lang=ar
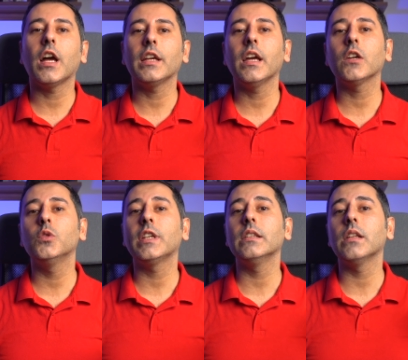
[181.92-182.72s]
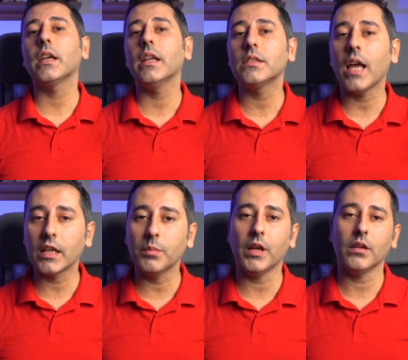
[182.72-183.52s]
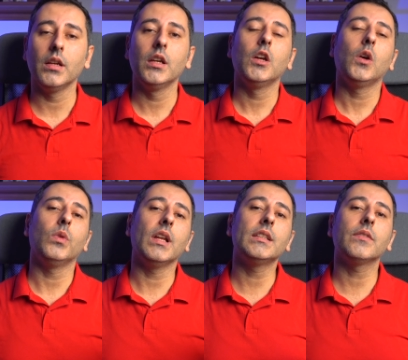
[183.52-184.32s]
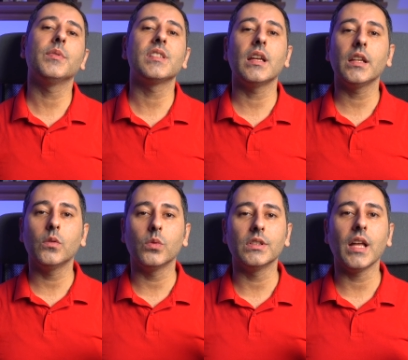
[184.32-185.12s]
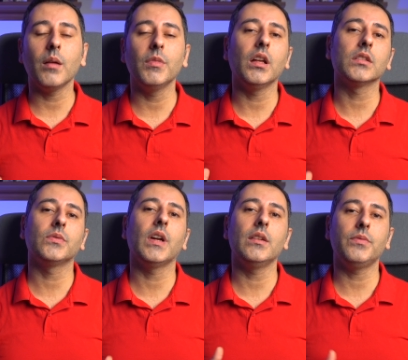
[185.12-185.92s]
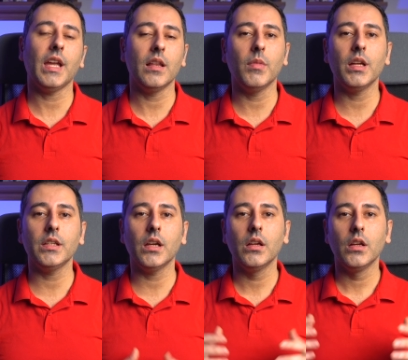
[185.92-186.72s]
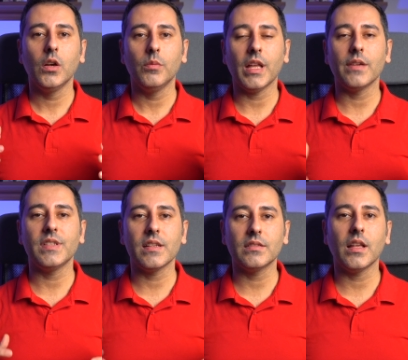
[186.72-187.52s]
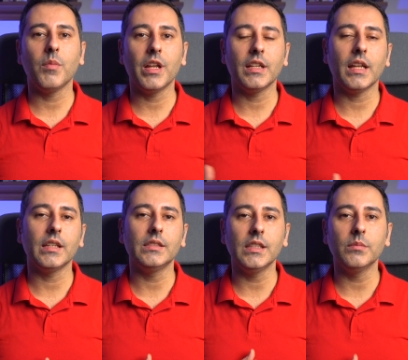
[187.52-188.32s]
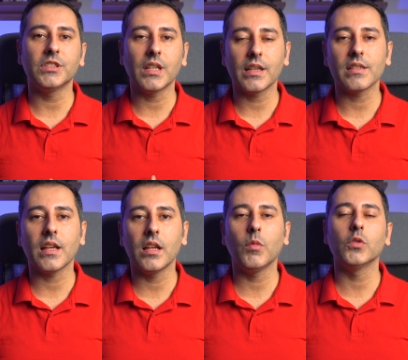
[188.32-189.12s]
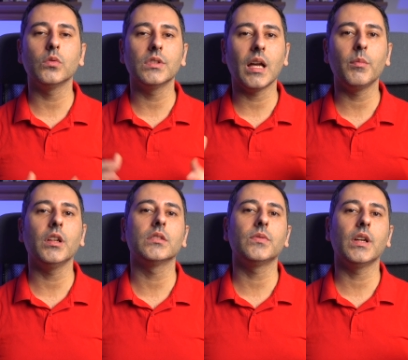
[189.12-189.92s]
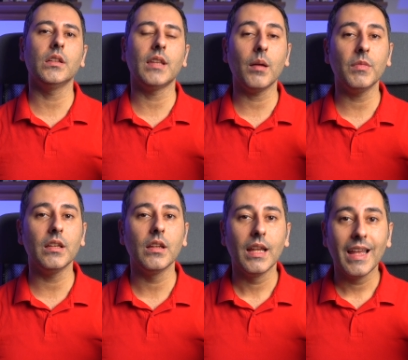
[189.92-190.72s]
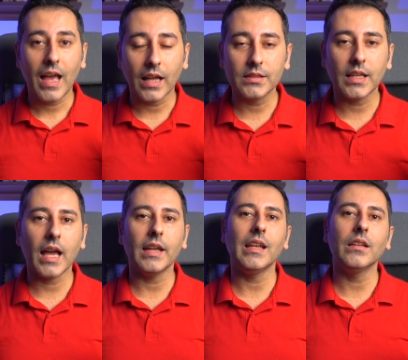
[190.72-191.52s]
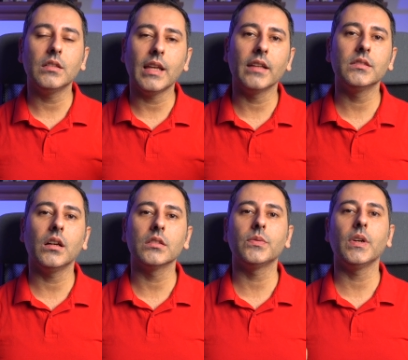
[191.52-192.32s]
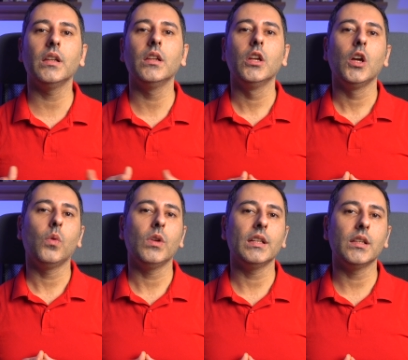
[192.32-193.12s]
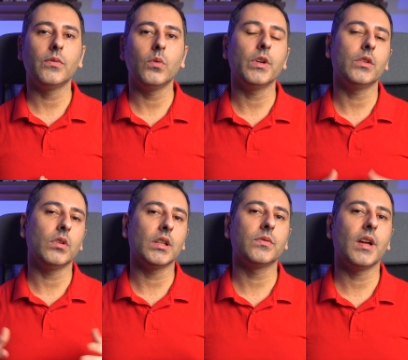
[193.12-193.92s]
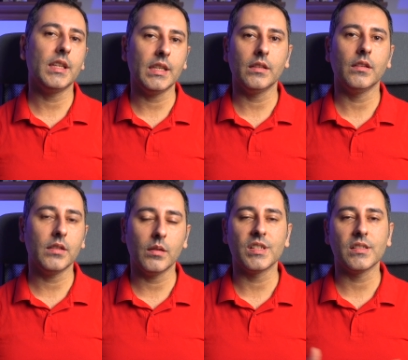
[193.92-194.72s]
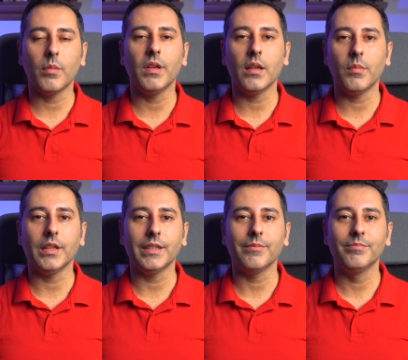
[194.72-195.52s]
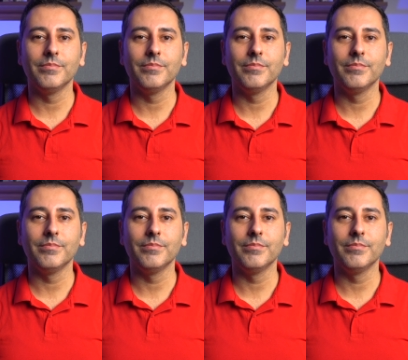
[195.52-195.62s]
رح ياخذوا كيندا جلد اكبر والهدف من ذلك هو دعم الاطفال في المانيا بنعرف سياسه المانيا نحن كثير بتركز على هالموضوع دعم الاطفال دعم حتى العائلات اللي عندها اطفال والهدف هو انه الاطفال هي هن مستقبل المانيا